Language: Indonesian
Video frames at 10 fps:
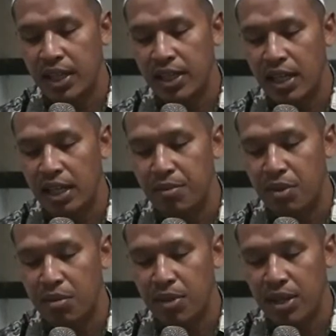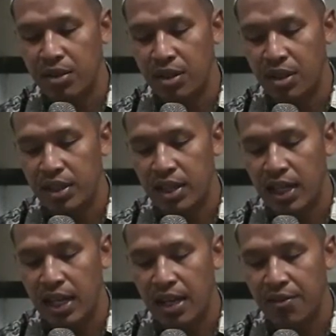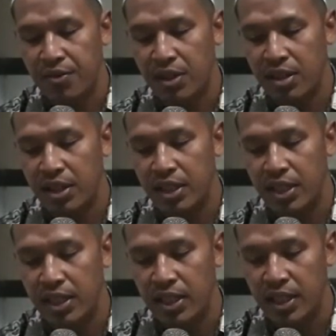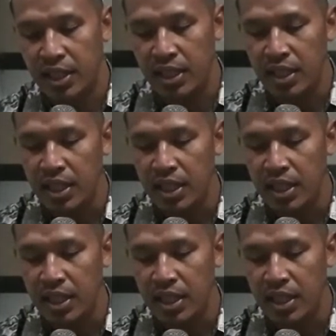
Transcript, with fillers: ing dalam ramadhan la fi ghairihi